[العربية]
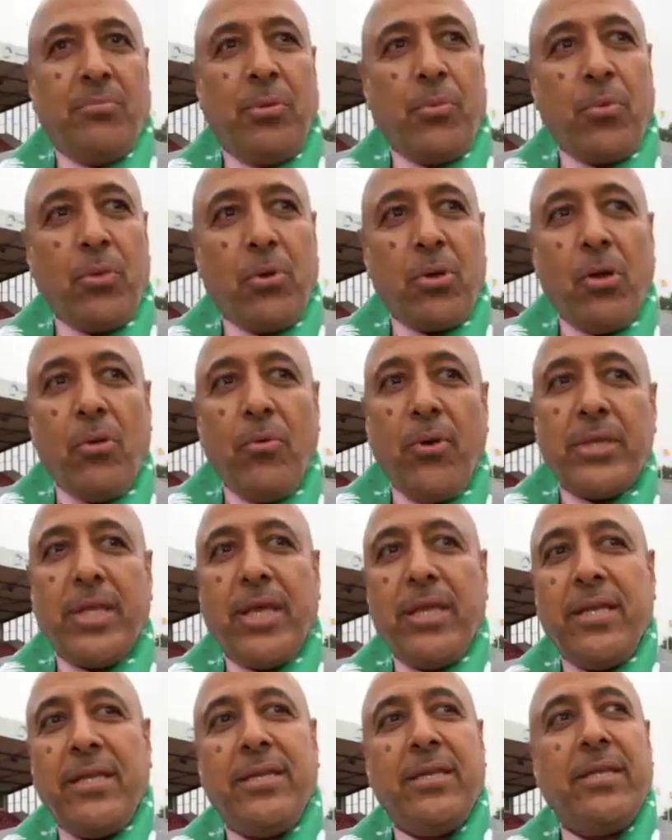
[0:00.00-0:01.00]
مبروك
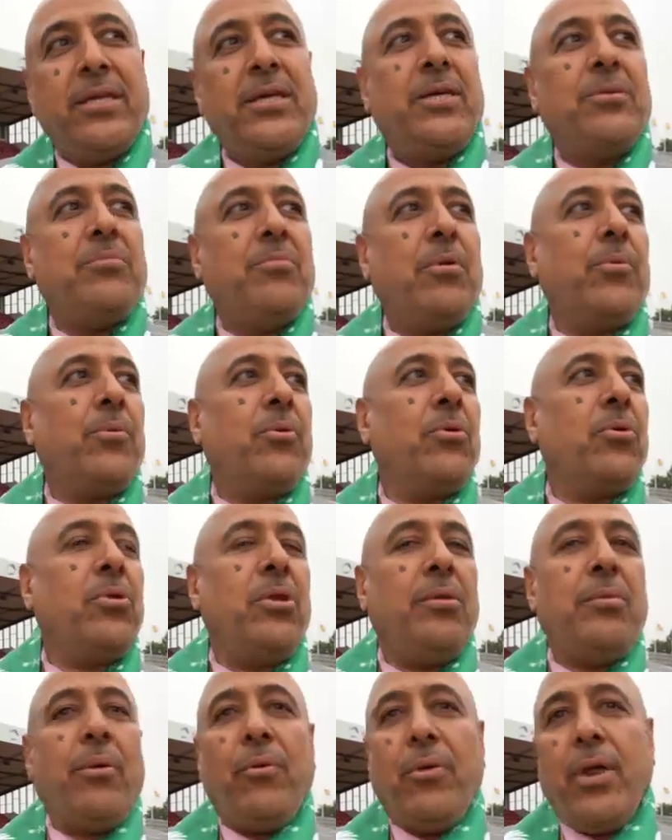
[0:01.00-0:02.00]
للوطن مبروك
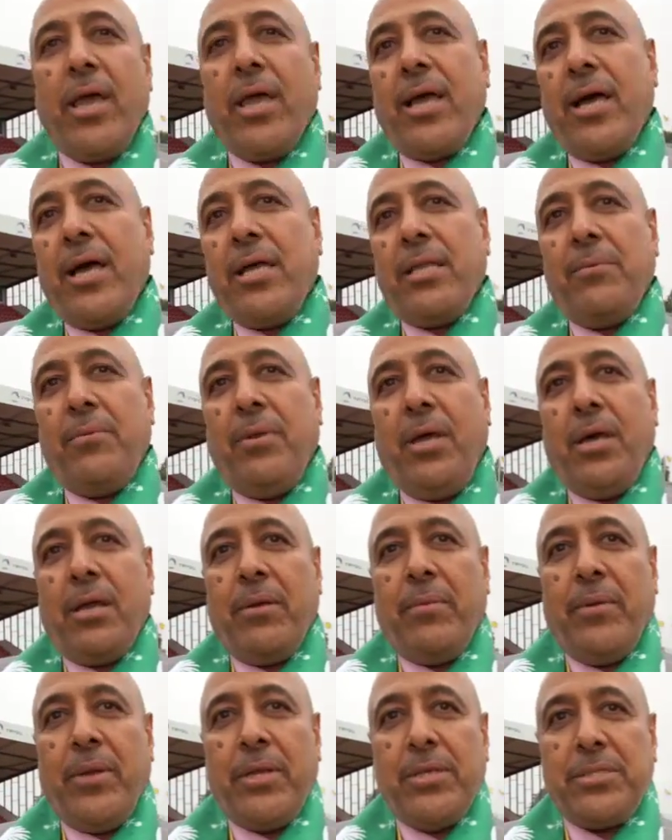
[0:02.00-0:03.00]
لمولاي خادم
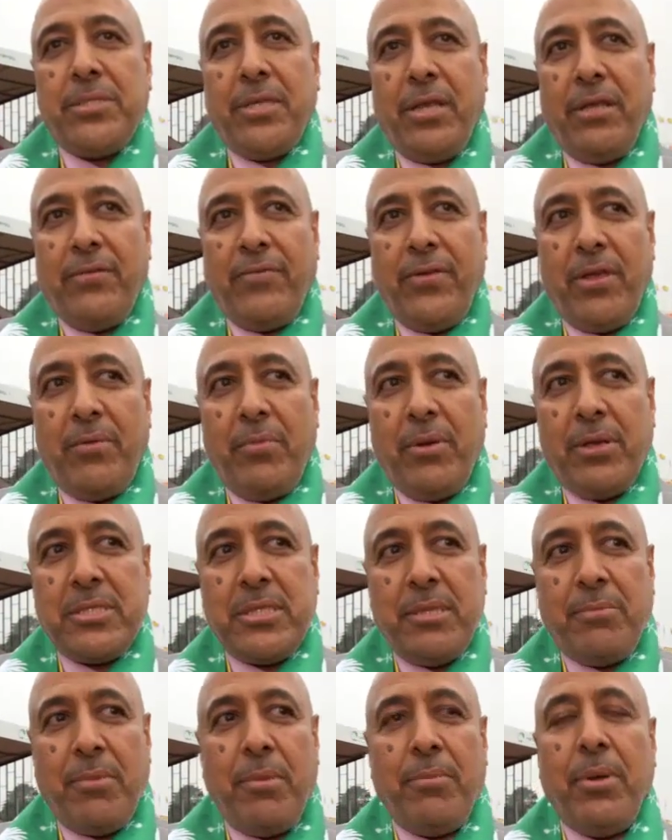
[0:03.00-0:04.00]
الحرمين الشريفين الملك
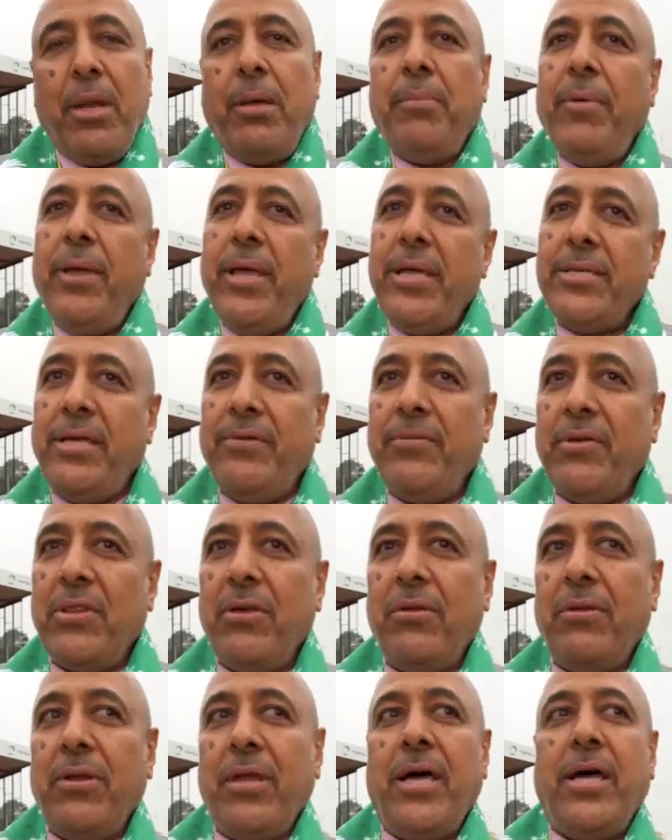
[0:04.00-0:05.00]
سلمان بن عبد العزيز
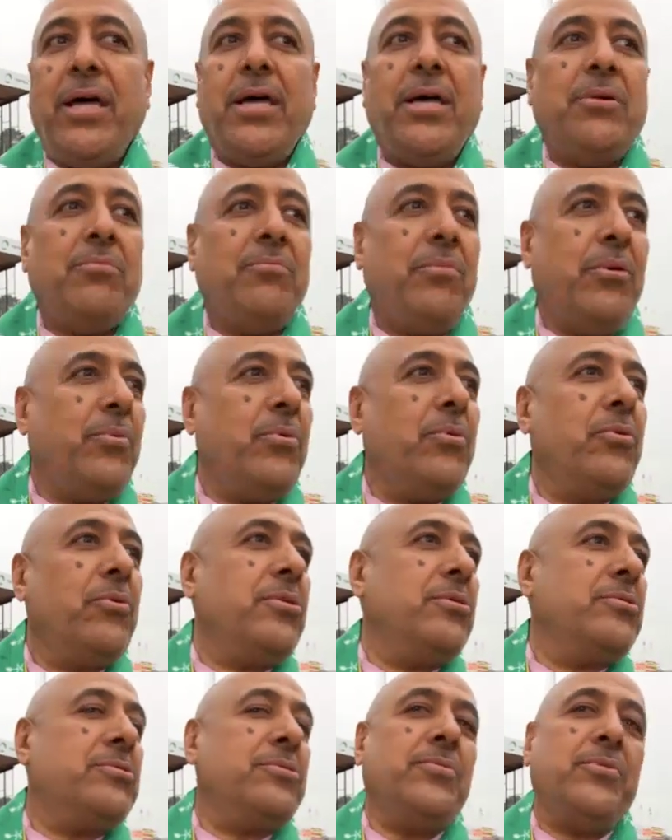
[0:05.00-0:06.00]
حفظه الله مبروك
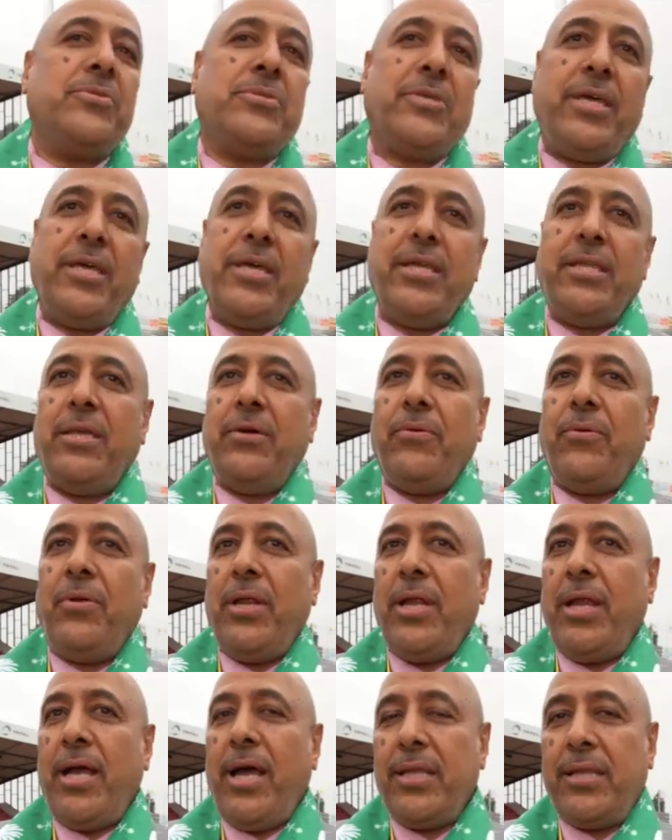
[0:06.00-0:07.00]
لسمو سيدي
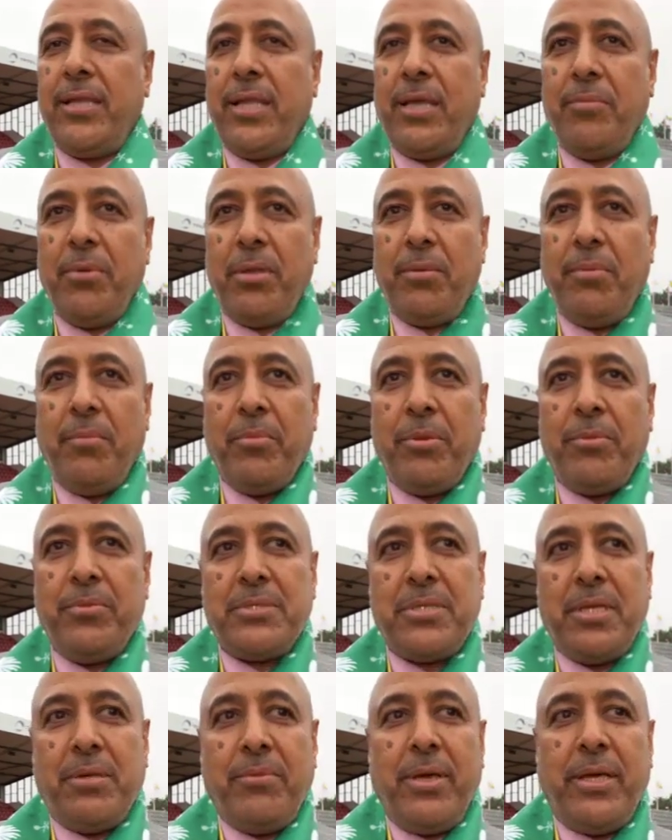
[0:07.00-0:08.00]
ولي العهد الامير محمد بن
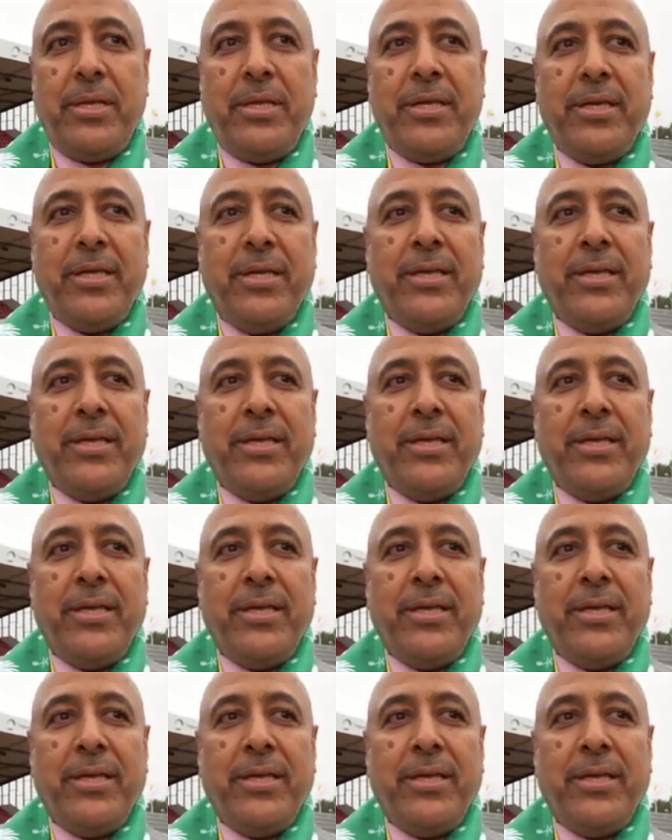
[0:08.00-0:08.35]
سلمان